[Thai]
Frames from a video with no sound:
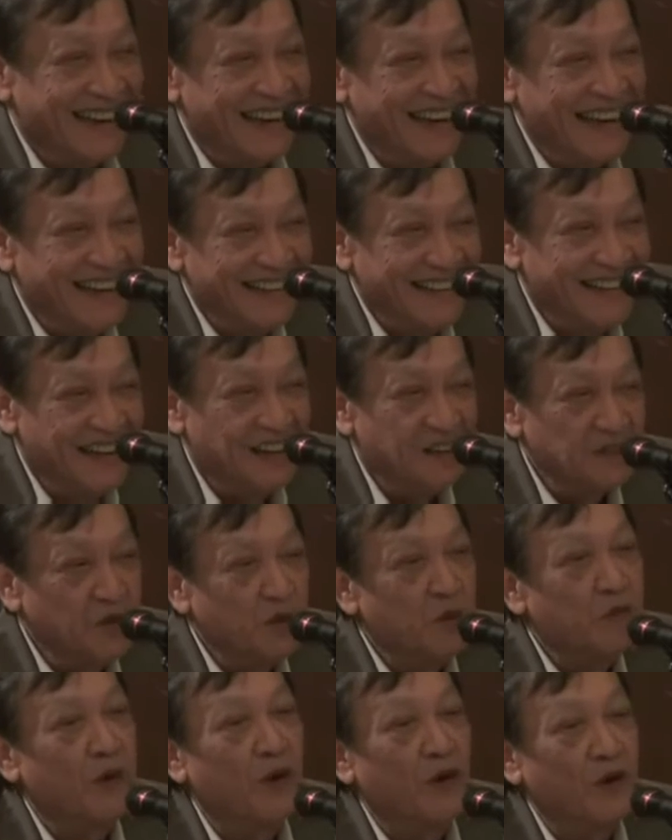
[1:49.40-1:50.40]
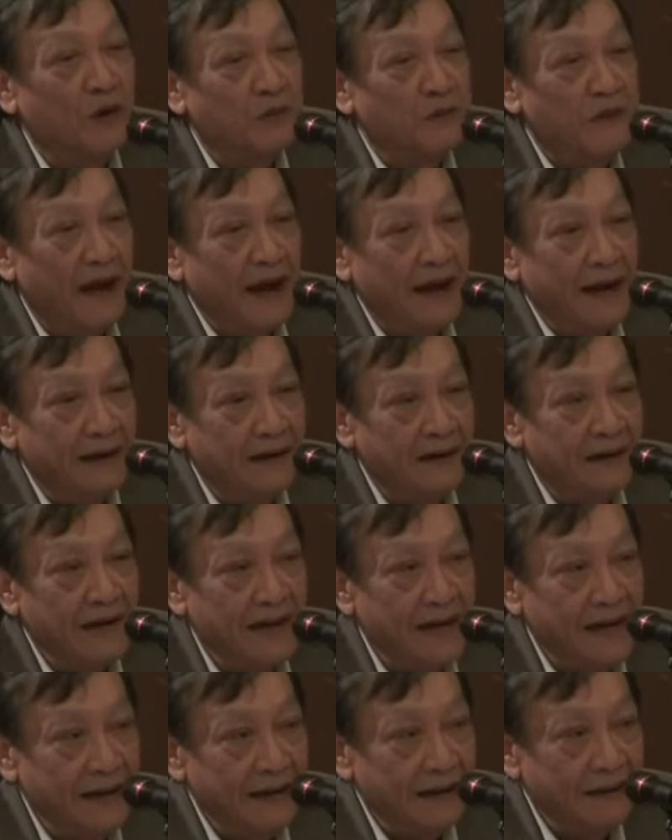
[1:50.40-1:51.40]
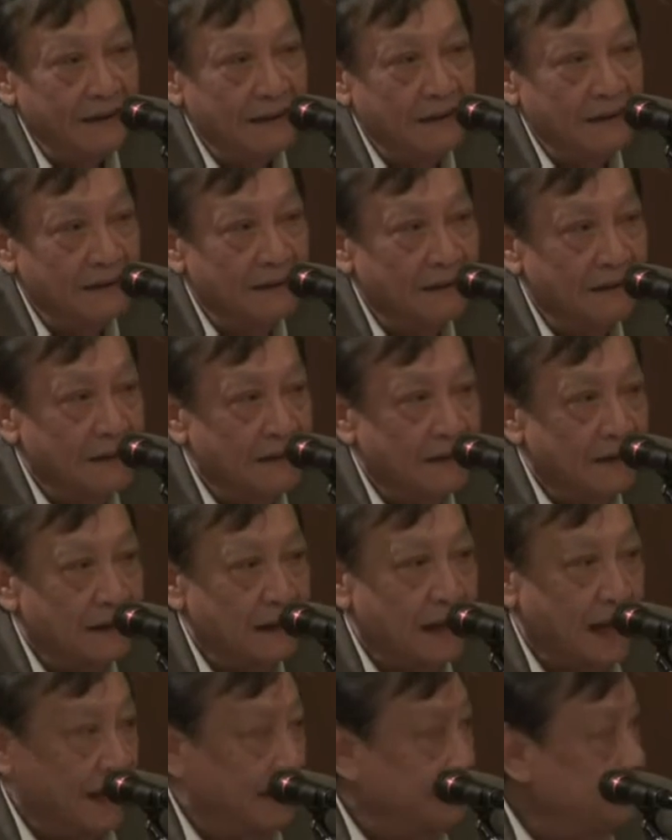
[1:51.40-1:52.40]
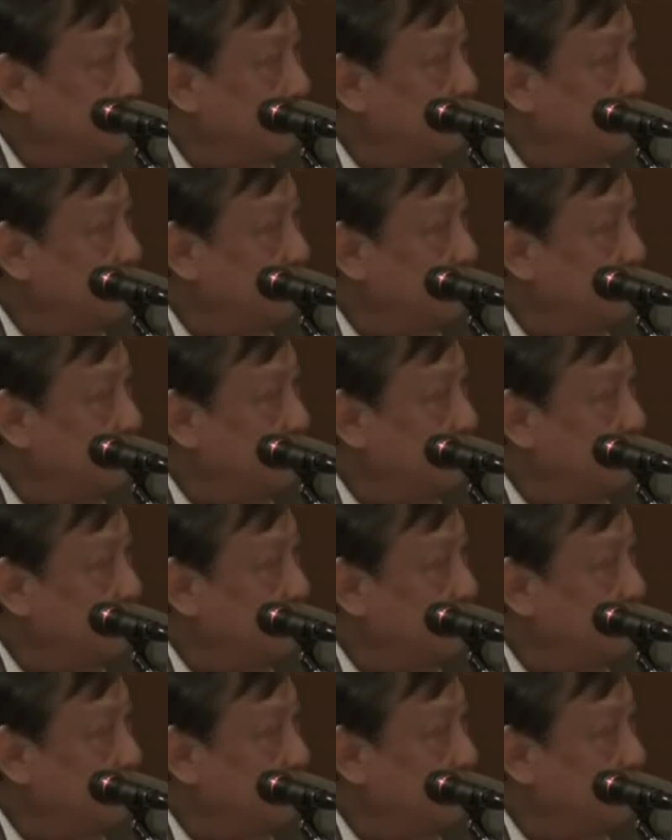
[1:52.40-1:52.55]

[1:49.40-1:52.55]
นะท่านก็ถูกปลดออกไปเท่านั้นเอง ขาด